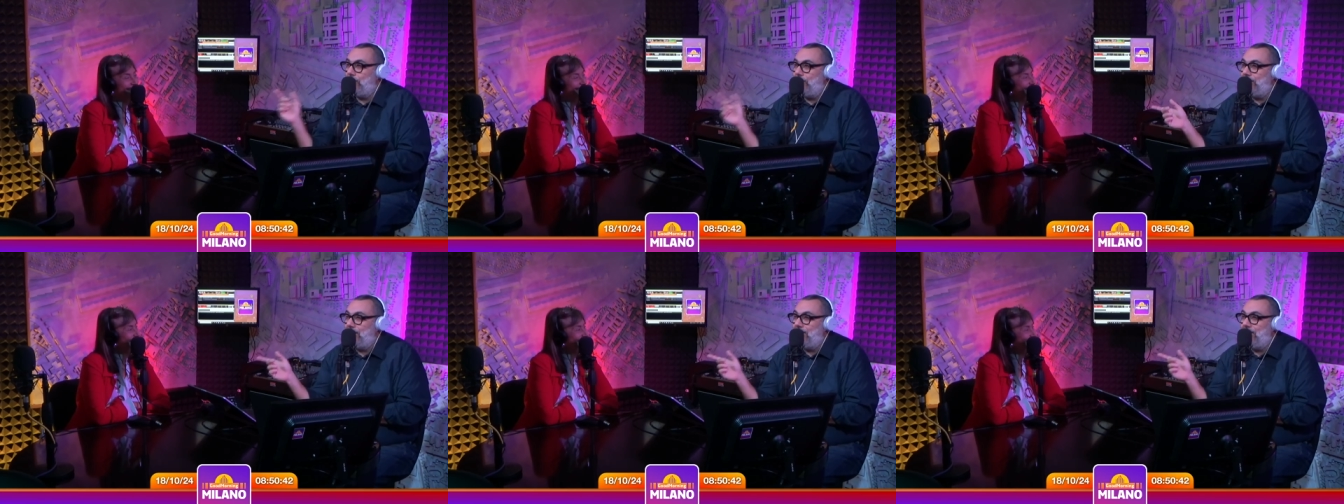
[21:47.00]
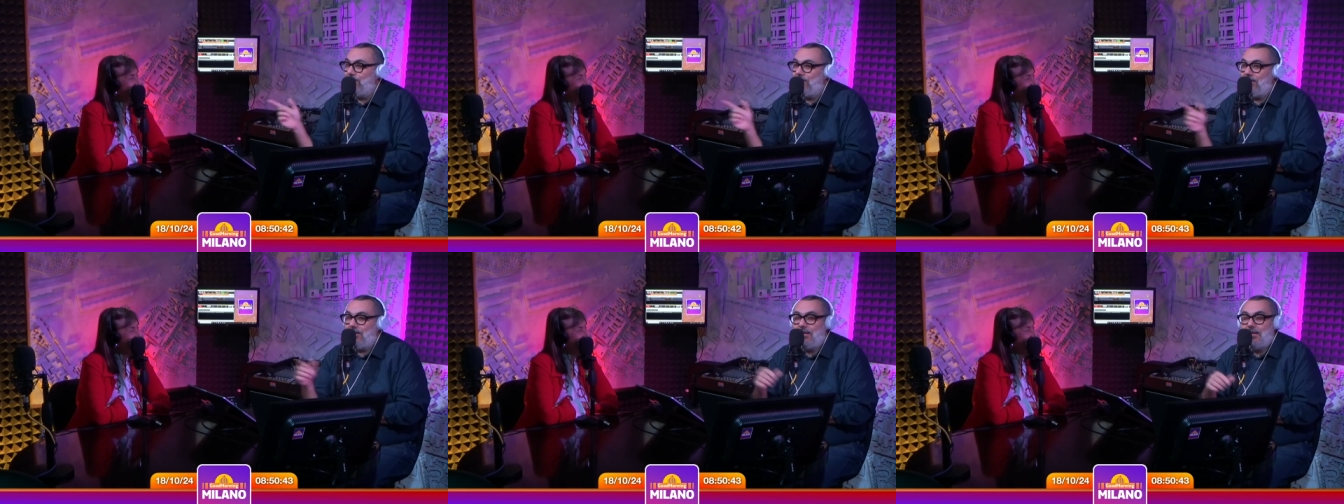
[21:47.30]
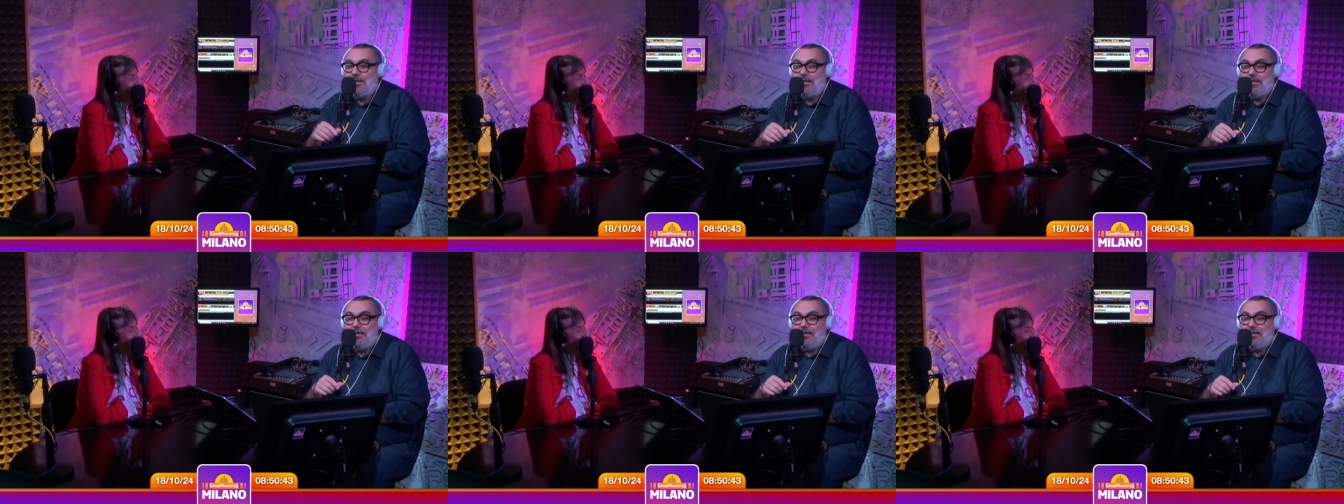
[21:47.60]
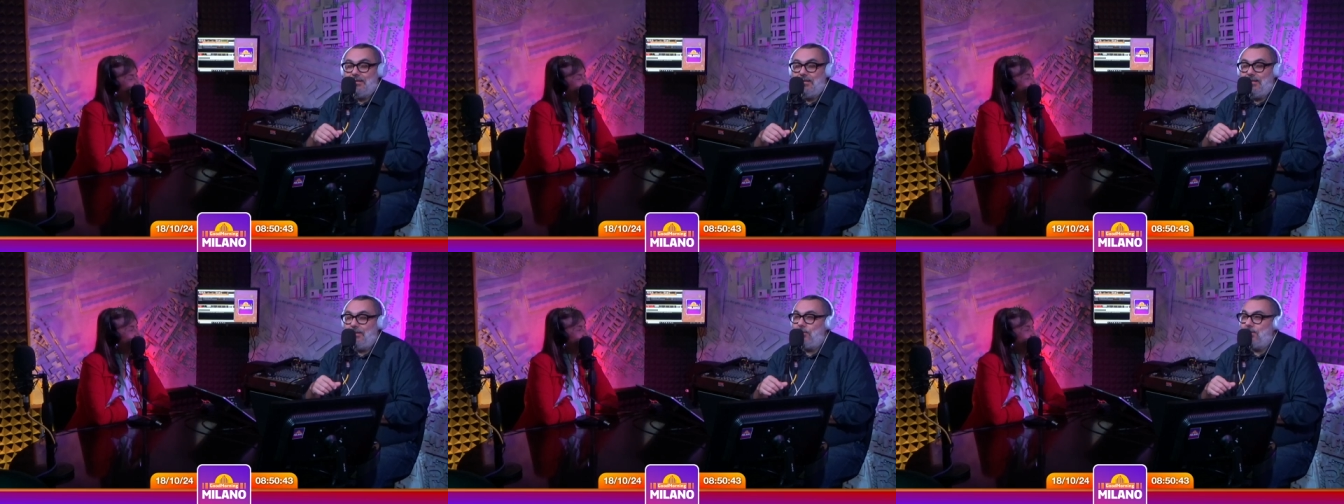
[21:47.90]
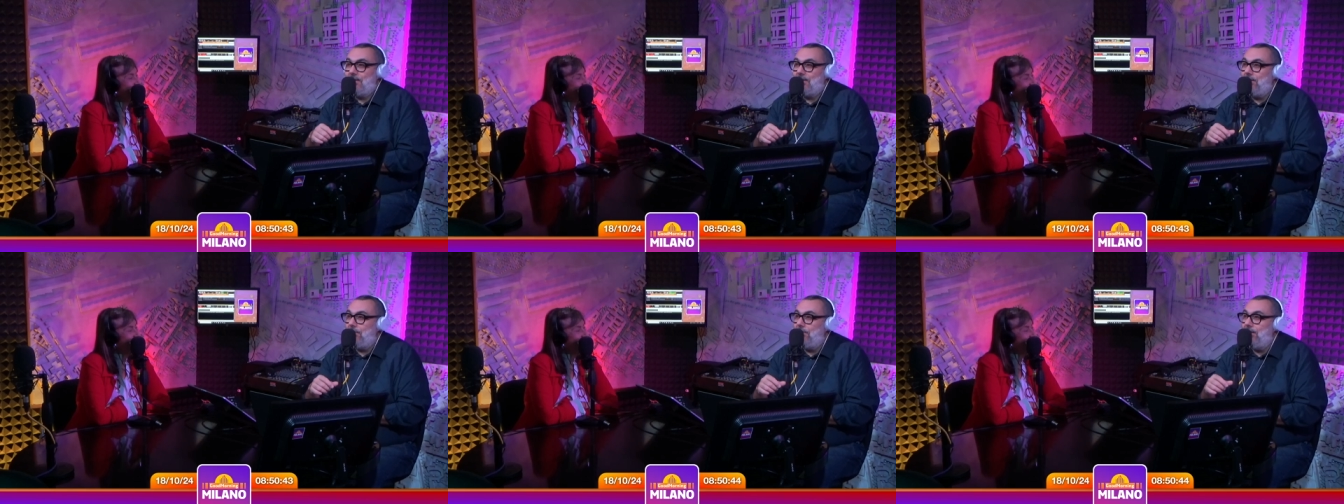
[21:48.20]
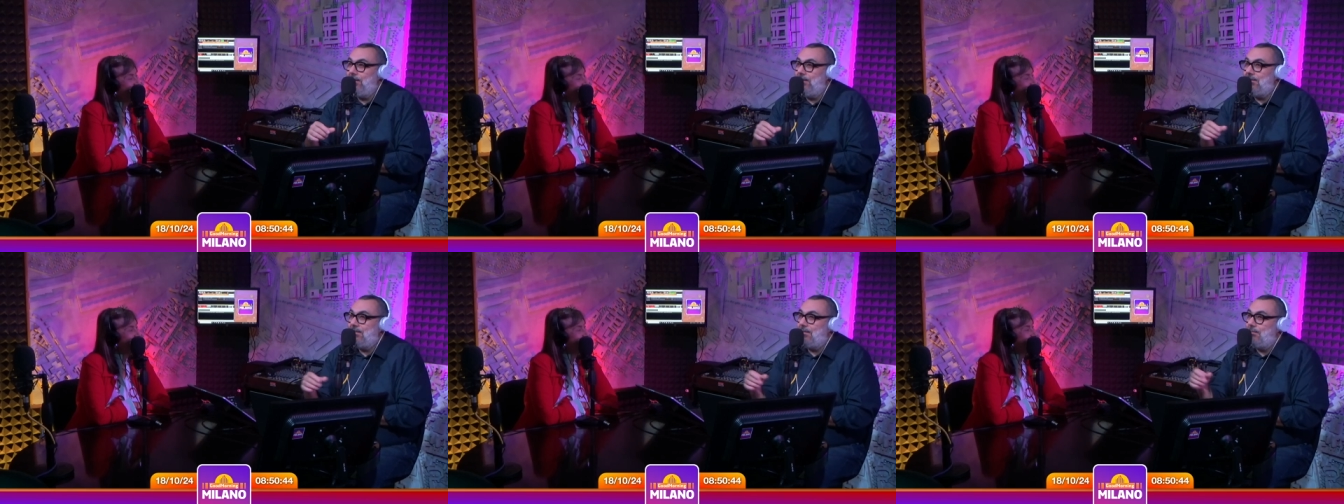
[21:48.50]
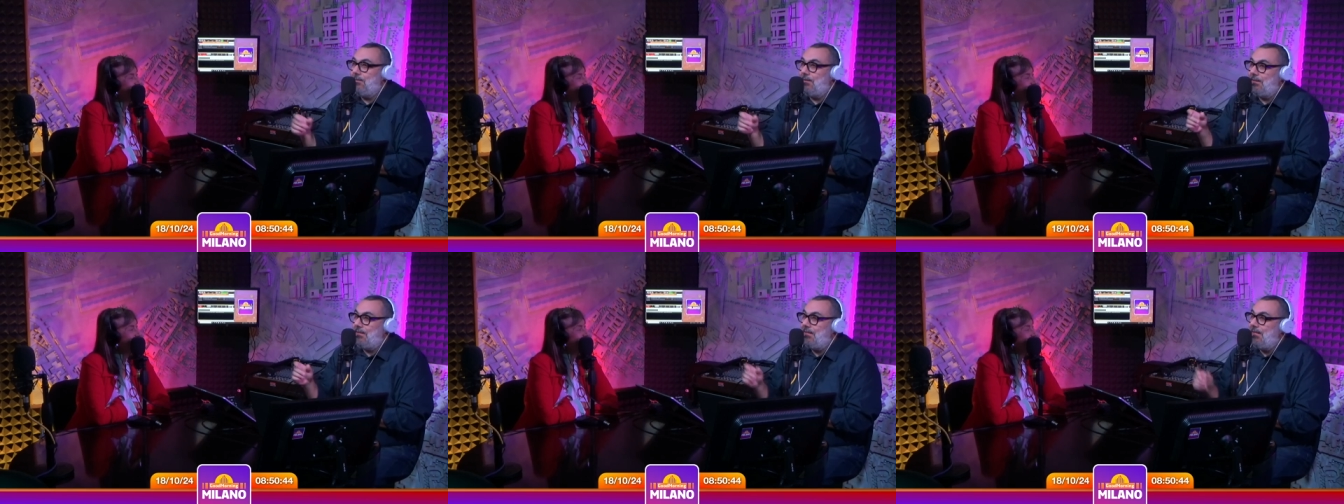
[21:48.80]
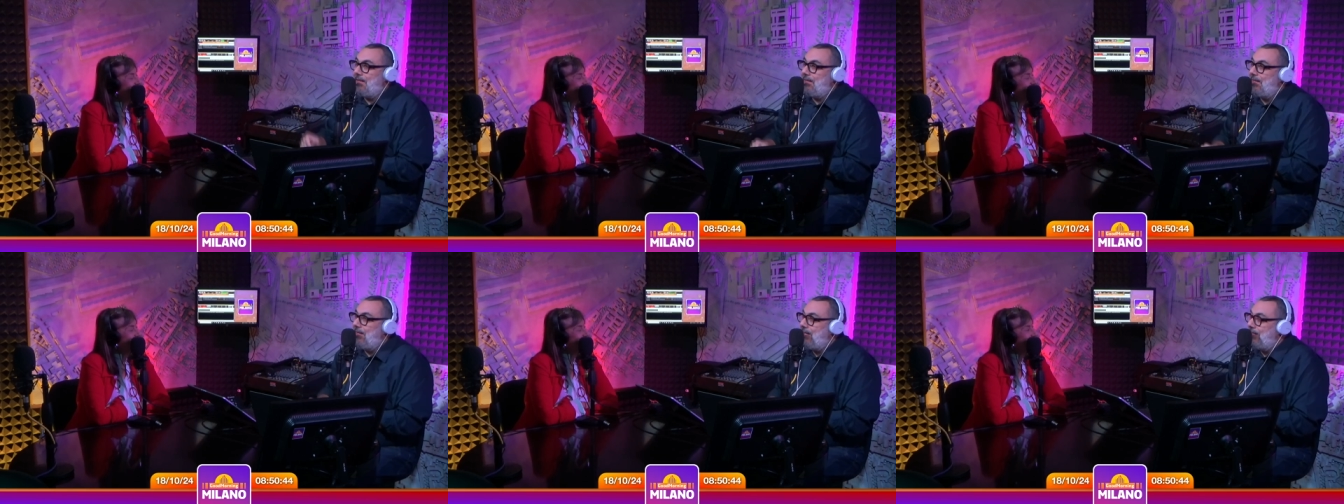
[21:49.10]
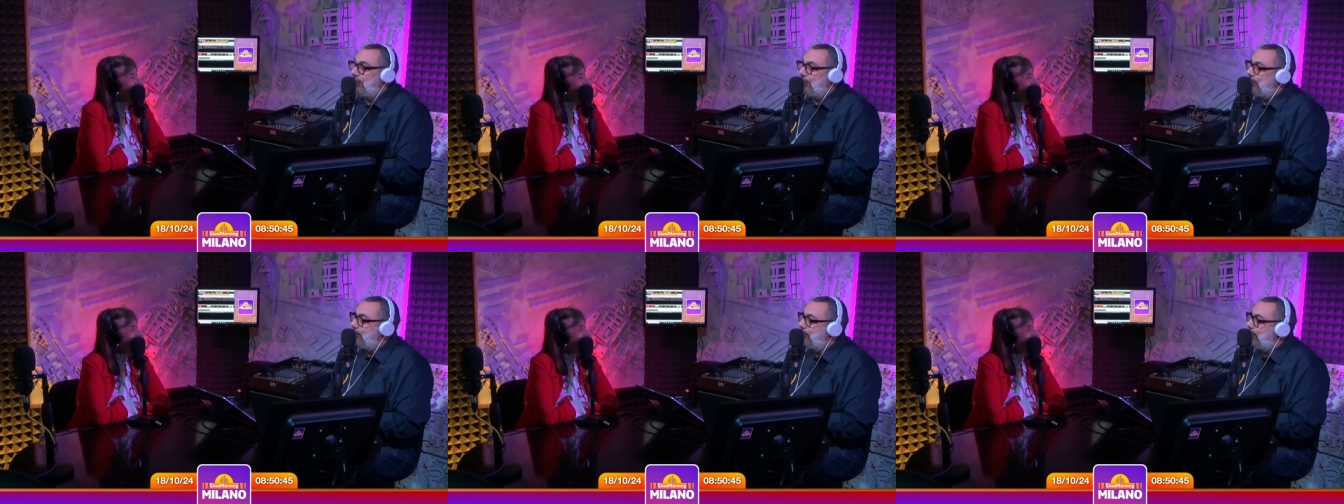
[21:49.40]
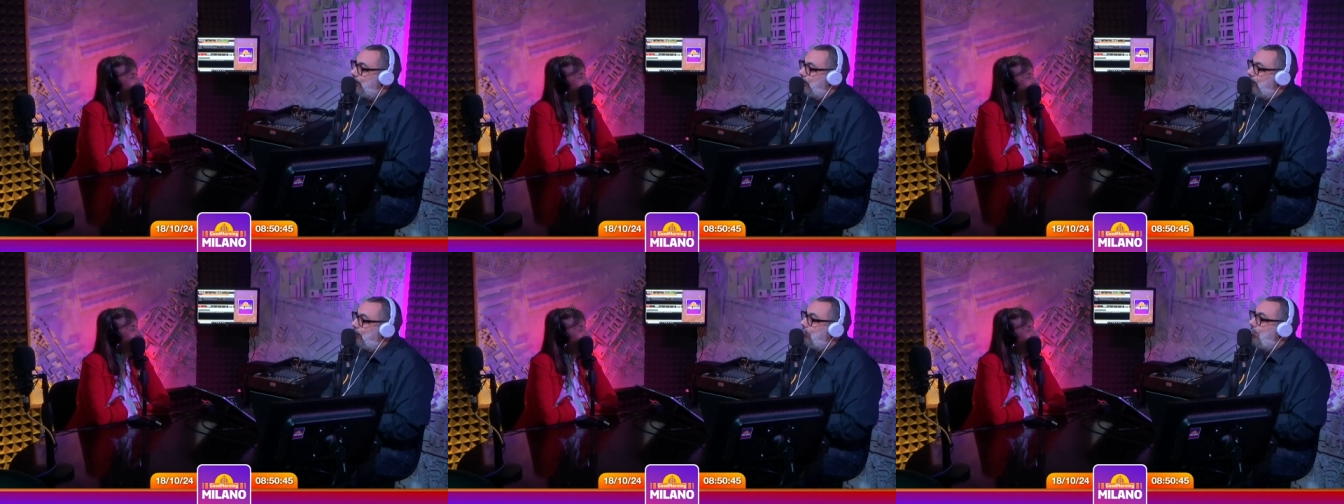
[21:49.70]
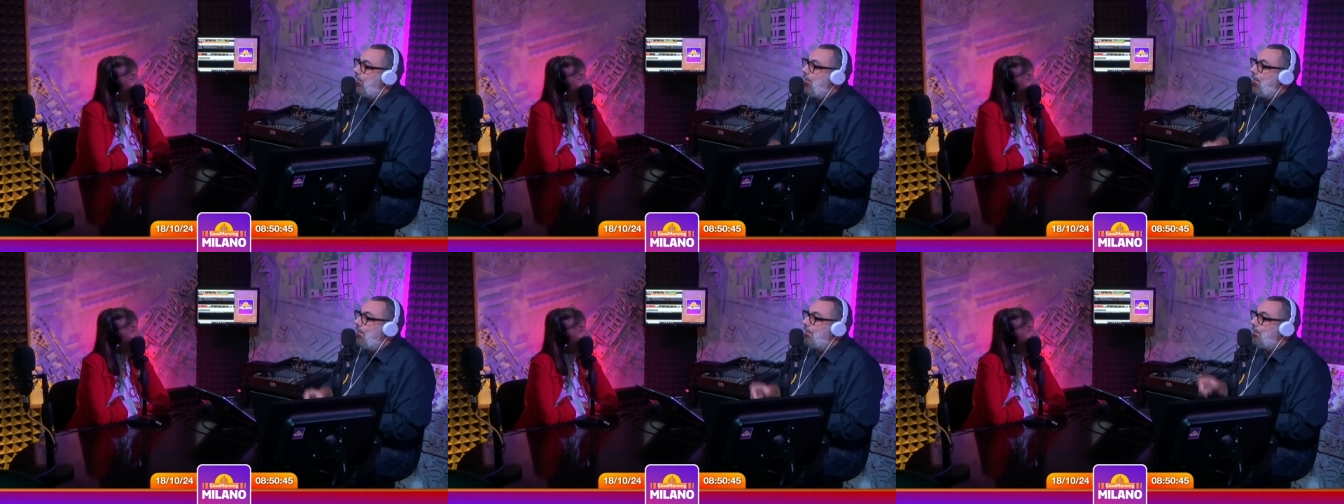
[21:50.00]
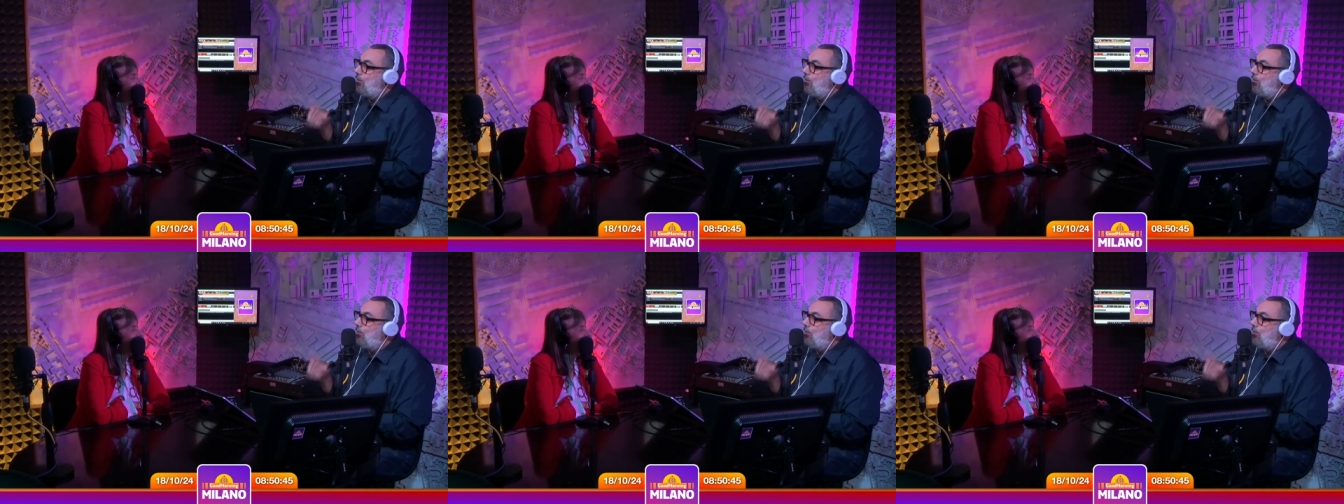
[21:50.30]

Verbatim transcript: arrivati alla fine di questa bellissima chiacchierata insieme a te,